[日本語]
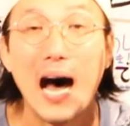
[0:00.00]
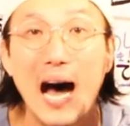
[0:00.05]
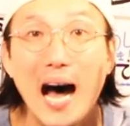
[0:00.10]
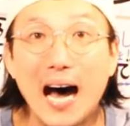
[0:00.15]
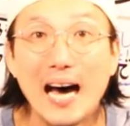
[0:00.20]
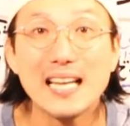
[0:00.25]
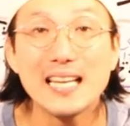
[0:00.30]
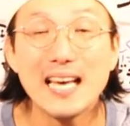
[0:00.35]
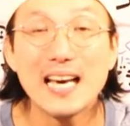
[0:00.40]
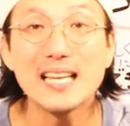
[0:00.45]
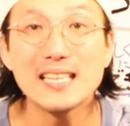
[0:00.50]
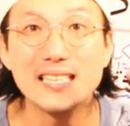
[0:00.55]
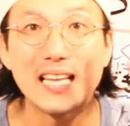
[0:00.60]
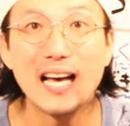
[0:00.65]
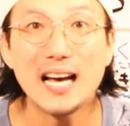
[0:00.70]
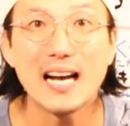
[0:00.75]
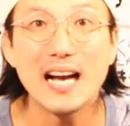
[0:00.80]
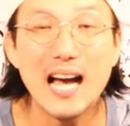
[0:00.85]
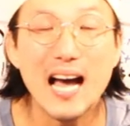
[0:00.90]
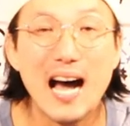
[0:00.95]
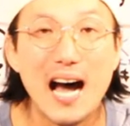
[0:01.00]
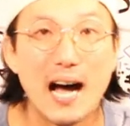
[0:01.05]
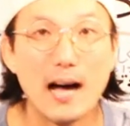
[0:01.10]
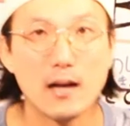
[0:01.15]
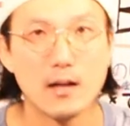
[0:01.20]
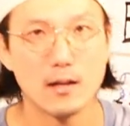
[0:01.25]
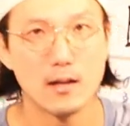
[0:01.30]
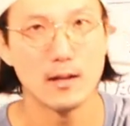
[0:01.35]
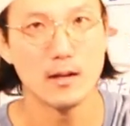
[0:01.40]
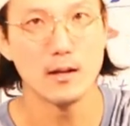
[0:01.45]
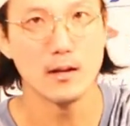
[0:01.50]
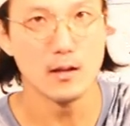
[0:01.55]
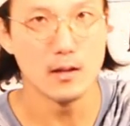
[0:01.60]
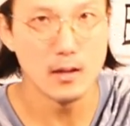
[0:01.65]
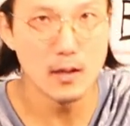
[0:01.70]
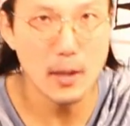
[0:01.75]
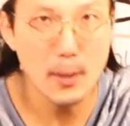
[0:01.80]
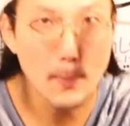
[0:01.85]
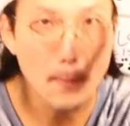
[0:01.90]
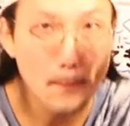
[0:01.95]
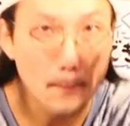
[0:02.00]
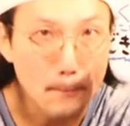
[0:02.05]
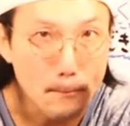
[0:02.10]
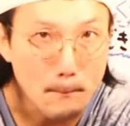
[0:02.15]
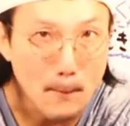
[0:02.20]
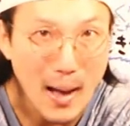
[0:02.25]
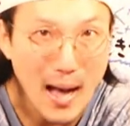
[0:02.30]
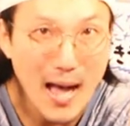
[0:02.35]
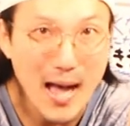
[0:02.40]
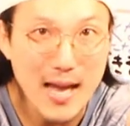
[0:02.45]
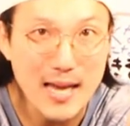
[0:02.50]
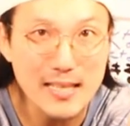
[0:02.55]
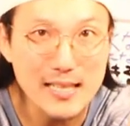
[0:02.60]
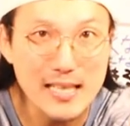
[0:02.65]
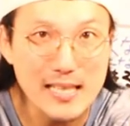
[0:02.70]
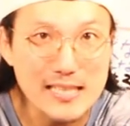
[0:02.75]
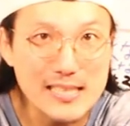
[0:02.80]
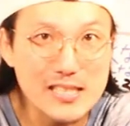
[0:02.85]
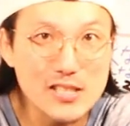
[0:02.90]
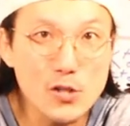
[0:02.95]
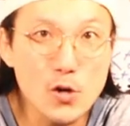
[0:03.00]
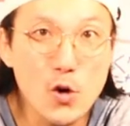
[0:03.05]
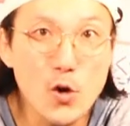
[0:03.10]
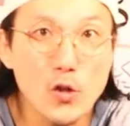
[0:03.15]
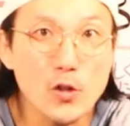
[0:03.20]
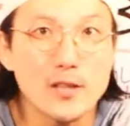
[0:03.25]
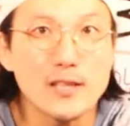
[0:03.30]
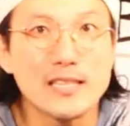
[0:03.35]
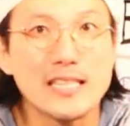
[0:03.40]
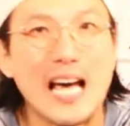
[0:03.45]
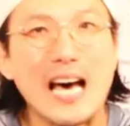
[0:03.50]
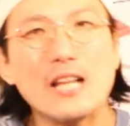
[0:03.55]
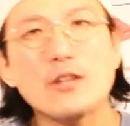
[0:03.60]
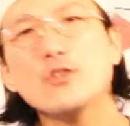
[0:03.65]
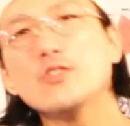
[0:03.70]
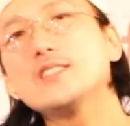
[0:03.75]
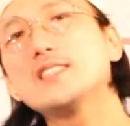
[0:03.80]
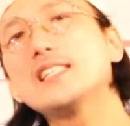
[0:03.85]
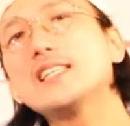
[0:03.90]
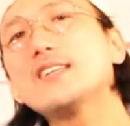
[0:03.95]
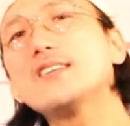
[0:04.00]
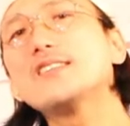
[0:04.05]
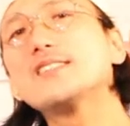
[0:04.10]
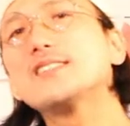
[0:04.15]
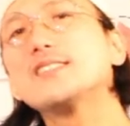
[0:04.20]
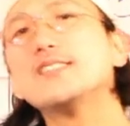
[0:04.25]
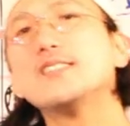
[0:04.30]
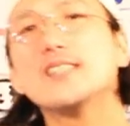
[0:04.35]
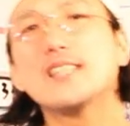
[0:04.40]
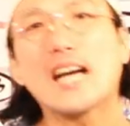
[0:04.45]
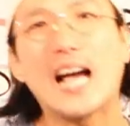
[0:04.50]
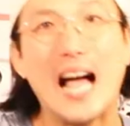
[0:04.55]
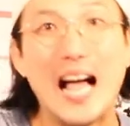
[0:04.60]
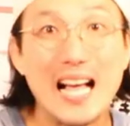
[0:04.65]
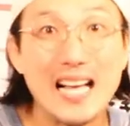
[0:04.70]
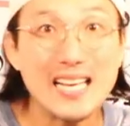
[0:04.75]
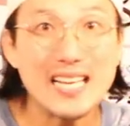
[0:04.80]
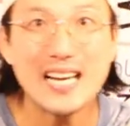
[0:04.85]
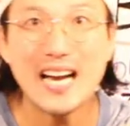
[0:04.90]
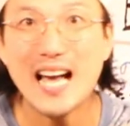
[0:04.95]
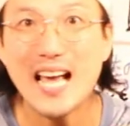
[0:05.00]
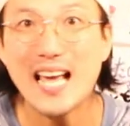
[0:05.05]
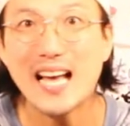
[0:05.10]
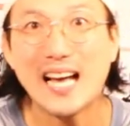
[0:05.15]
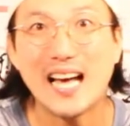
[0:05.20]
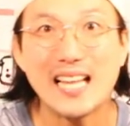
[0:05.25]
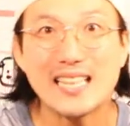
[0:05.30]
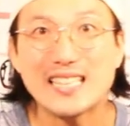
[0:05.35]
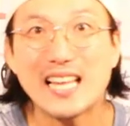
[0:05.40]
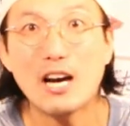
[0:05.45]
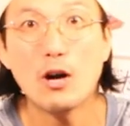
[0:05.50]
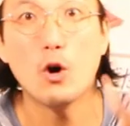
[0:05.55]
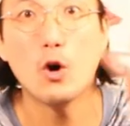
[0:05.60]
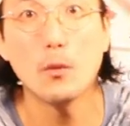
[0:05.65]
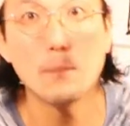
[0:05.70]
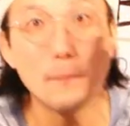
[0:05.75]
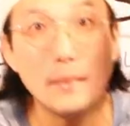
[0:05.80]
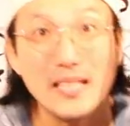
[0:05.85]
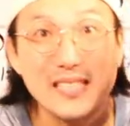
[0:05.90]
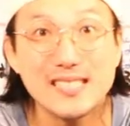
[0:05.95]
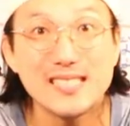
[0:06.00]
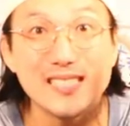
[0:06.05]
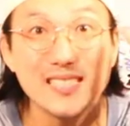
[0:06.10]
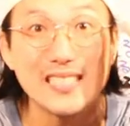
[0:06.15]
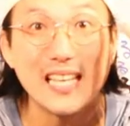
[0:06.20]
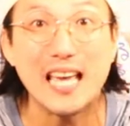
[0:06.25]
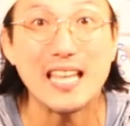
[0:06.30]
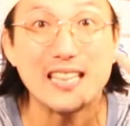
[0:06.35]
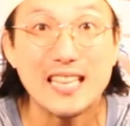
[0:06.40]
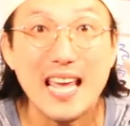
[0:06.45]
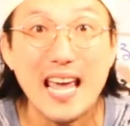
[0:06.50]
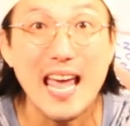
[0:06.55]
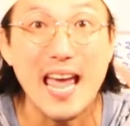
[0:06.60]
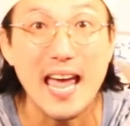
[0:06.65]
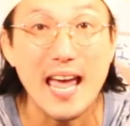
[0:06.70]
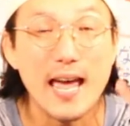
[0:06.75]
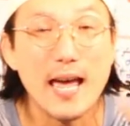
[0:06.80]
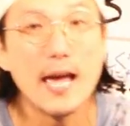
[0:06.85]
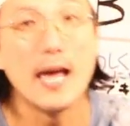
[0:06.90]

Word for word: あなたが毎日を楽しくする考え方を見つけて